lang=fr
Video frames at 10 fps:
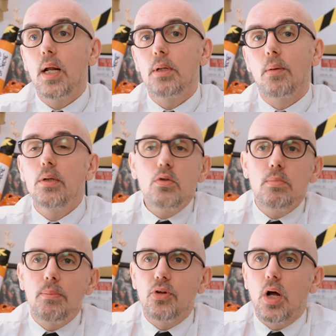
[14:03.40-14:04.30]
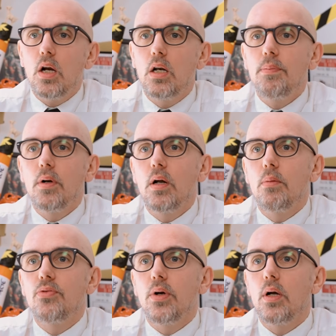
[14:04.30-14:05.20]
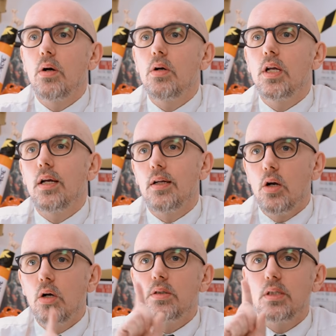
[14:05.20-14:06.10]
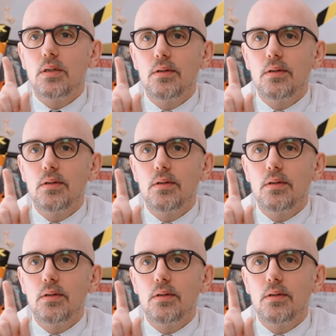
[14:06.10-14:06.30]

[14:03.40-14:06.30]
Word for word: veux bien la mettre dans Bad News, mais il me faudrait un clip. Elle me fait, ok, lundi.